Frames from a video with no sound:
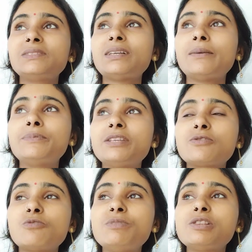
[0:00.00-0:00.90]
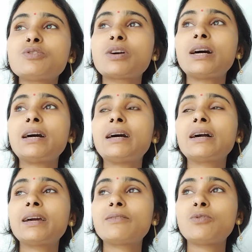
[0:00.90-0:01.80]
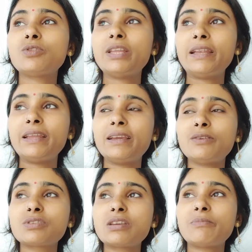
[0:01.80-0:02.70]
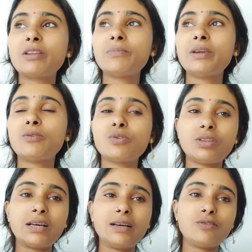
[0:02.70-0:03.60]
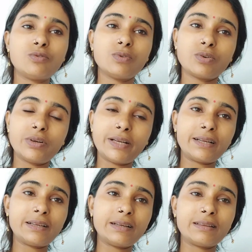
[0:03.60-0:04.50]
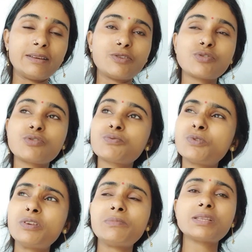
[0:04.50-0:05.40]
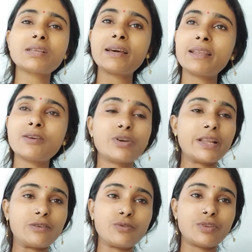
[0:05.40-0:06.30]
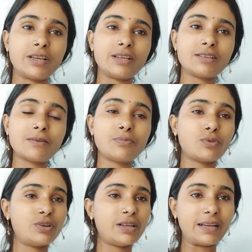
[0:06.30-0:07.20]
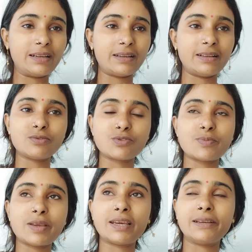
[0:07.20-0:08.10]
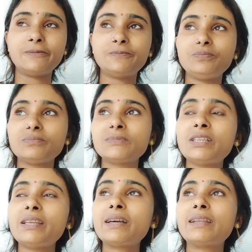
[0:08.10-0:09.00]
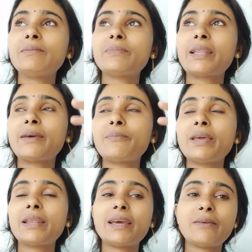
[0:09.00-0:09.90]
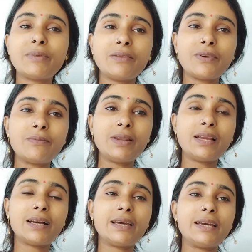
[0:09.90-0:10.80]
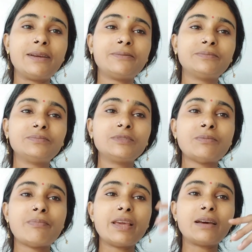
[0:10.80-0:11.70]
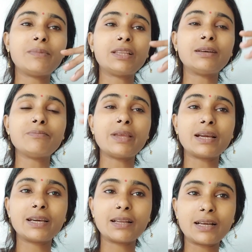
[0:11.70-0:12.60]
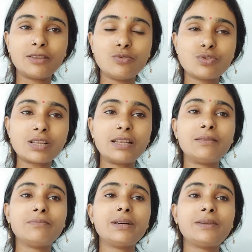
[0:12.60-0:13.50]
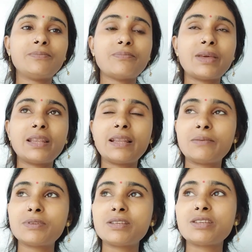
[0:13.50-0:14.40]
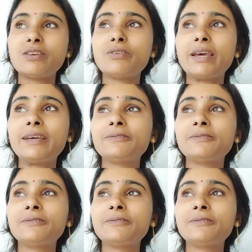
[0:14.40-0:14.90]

अब जिसको मिल चुका अगर वो देने की उसके मन में होता तो वो कांटेक्ट करते क्योंकि फ़ोन में सारे कांटेक्ट होते हैं सब कांटेक्ट डिटेल्स उसमें हैं इनका नंबर है मेरा है मेरी फैमिली का है मेरा मतलब मेरा घर का दूसरा नंबर मेरे नाम से शेव है